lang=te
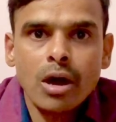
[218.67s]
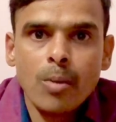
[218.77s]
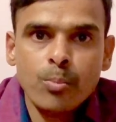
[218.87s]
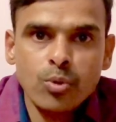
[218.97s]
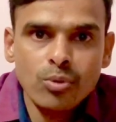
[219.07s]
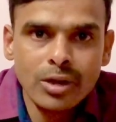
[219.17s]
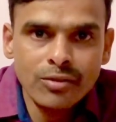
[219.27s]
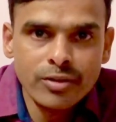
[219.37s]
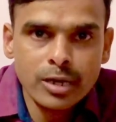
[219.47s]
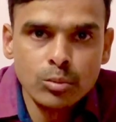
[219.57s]
అప్రూవల్
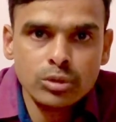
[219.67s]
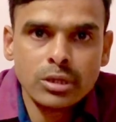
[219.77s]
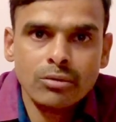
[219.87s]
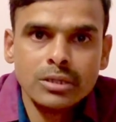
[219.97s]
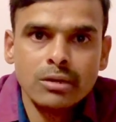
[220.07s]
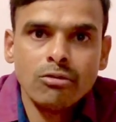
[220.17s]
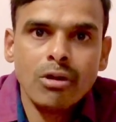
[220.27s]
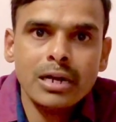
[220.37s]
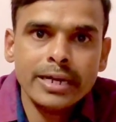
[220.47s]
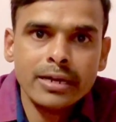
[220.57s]
ఇవ్వడము తర్వాత
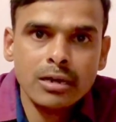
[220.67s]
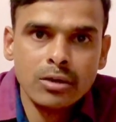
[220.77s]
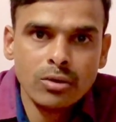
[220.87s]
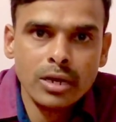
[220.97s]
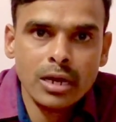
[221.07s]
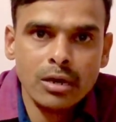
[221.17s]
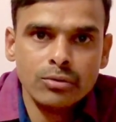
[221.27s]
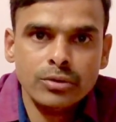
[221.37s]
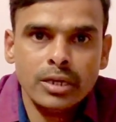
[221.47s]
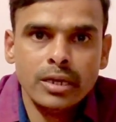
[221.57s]
క్వాలిటీ కంట్రోల్ ఎలా
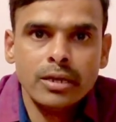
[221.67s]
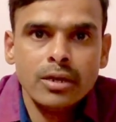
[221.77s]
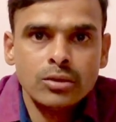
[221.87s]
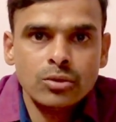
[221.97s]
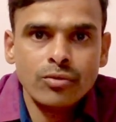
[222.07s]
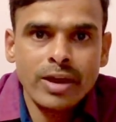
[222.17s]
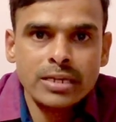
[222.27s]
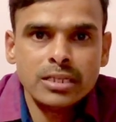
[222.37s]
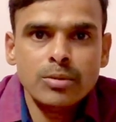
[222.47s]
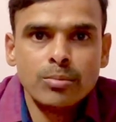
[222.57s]
ఉంది సో
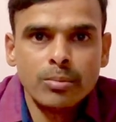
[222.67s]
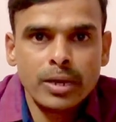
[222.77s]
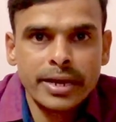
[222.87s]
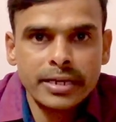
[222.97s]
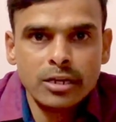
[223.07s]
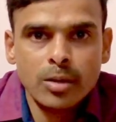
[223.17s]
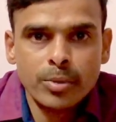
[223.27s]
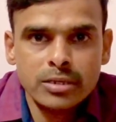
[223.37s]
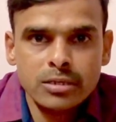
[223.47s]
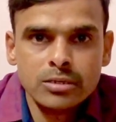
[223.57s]
వ్యాక్సిన్ కరెక్ట్గా
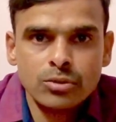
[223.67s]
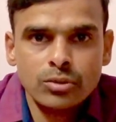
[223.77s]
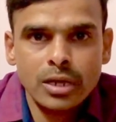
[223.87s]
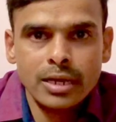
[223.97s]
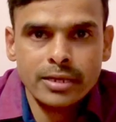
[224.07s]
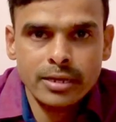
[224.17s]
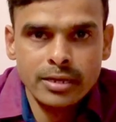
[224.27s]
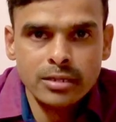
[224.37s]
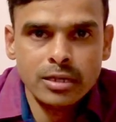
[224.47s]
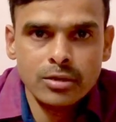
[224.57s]
పనిచేస్తుందా లేదా
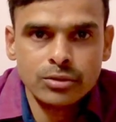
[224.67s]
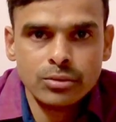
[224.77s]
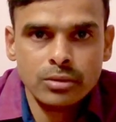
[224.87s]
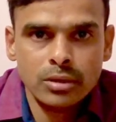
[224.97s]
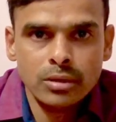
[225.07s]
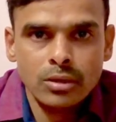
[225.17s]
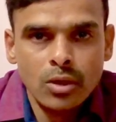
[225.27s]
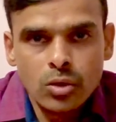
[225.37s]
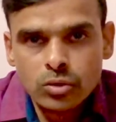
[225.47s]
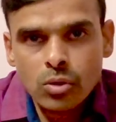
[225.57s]
అనేది తెలుస్తుంది
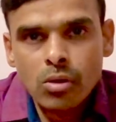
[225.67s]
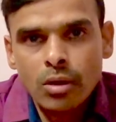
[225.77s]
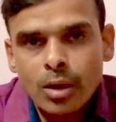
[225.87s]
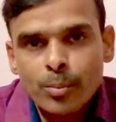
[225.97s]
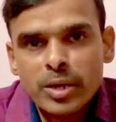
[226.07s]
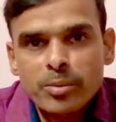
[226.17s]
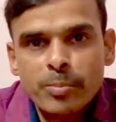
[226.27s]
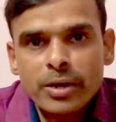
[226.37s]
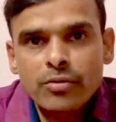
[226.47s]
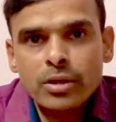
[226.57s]
సో మనం
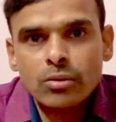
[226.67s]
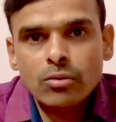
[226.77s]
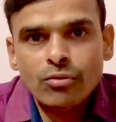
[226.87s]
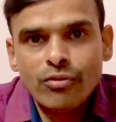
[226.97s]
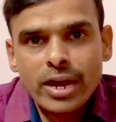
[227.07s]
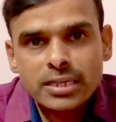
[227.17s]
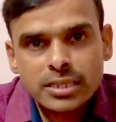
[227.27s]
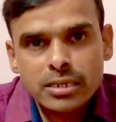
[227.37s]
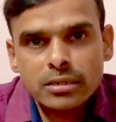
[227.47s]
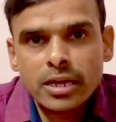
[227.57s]
ఇప్పటి వరకు
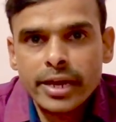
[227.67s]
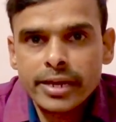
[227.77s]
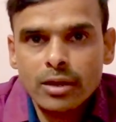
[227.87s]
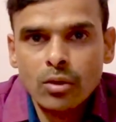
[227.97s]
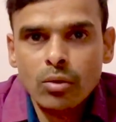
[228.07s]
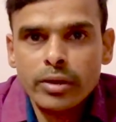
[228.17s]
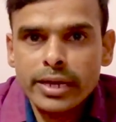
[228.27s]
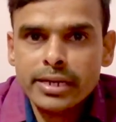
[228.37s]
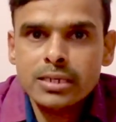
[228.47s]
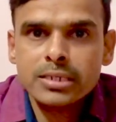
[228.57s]
వ్యాక్సిన్ తయారీలో
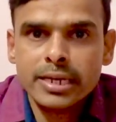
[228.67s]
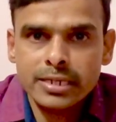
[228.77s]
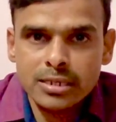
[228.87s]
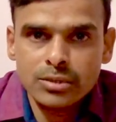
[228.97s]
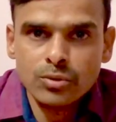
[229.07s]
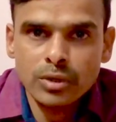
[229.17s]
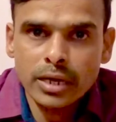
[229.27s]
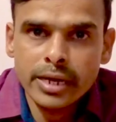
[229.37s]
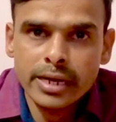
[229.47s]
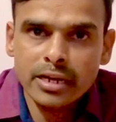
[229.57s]
ఎన్ని స్టేజెస్
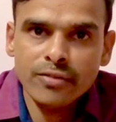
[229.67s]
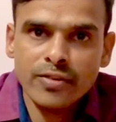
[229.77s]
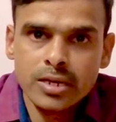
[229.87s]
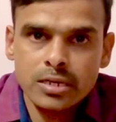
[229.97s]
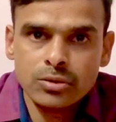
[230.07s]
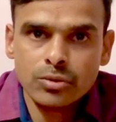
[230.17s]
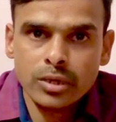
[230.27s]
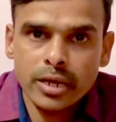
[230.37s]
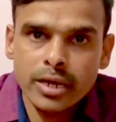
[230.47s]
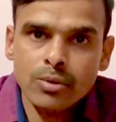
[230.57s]
ఉంటాయి ఎన్ని ఫేజెస్
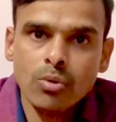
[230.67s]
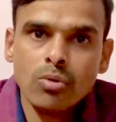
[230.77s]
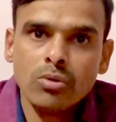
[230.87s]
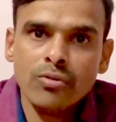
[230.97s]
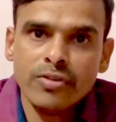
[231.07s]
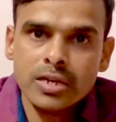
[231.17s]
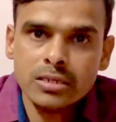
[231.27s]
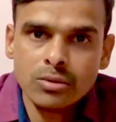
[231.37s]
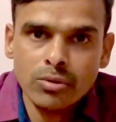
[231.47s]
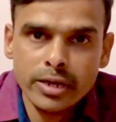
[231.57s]
ఉంటాయి ఒక్కొక్క
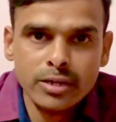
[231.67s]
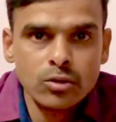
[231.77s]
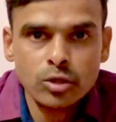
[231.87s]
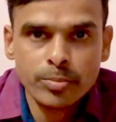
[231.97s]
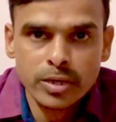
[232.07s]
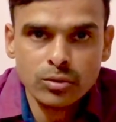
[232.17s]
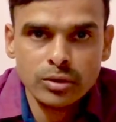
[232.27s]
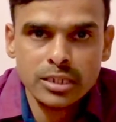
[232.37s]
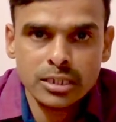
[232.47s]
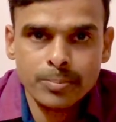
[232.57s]
ఫేజ్కు ఎన్ని రోజులు
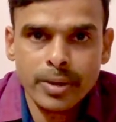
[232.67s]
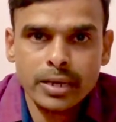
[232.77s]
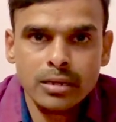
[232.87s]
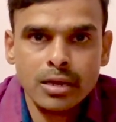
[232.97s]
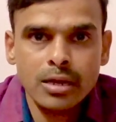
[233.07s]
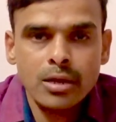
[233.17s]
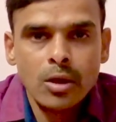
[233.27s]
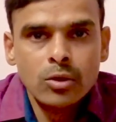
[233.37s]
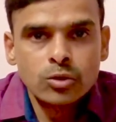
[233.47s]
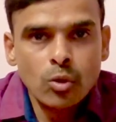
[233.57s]
పడుతుందని చెప్పాం కదా
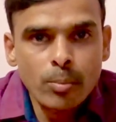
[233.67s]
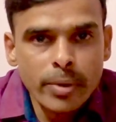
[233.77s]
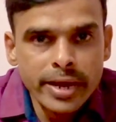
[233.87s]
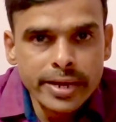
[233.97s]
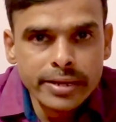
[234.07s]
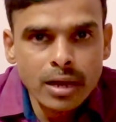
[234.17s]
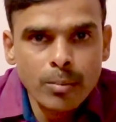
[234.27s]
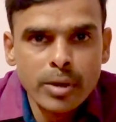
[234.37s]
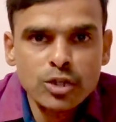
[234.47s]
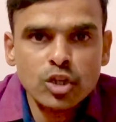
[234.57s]
సో మెయిన్గా
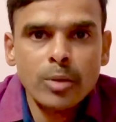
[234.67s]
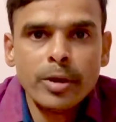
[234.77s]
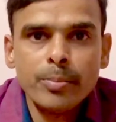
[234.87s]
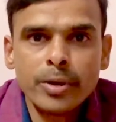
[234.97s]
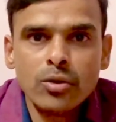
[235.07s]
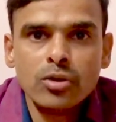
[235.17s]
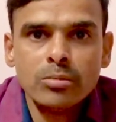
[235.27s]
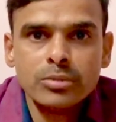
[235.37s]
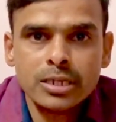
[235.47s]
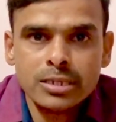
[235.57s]
మనుషులపై ప్రయోగం
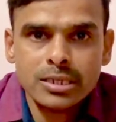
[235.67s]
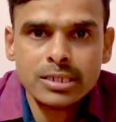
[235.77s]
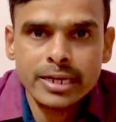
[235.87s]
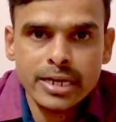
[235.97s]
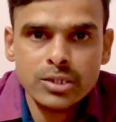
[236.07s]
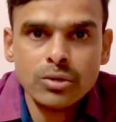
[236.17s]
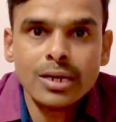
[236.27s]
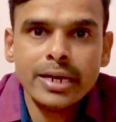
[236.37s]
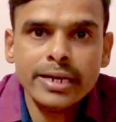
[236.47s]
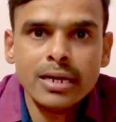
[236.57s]
చేసే స్టేజ్
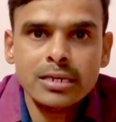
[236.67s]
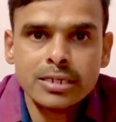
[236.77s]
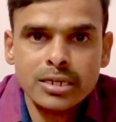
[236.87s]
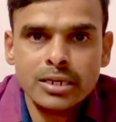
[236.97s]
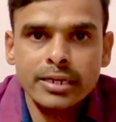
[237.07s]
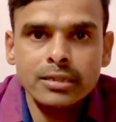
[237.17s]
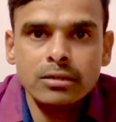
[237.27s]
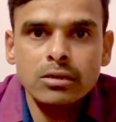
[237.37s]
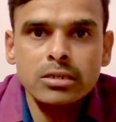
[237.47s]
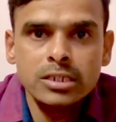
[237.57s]
క్లినికల్ స్టేజ్ అంటే
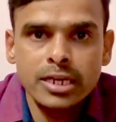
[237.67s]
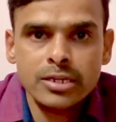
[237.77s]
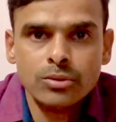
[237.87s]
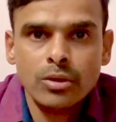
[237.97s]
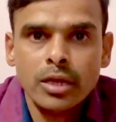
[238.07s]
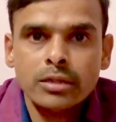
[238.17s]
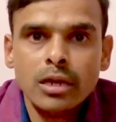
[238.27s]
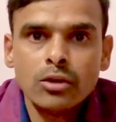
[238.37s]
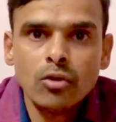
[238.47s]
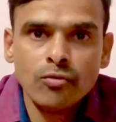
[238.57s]
థర్డ్ స్టేజ్
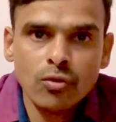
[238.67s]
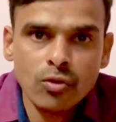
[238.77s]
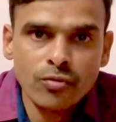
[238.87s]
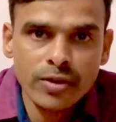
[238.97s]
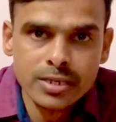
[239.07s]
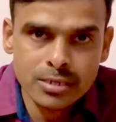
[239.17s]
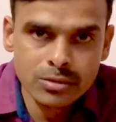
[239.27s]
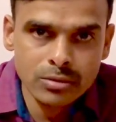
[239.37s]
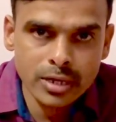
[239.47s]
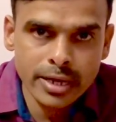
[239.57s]
దాంట్లో ఫోర్ ఫేజెస్
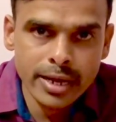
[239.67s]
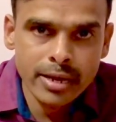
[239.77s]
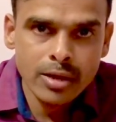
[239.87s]
ఉంటాయి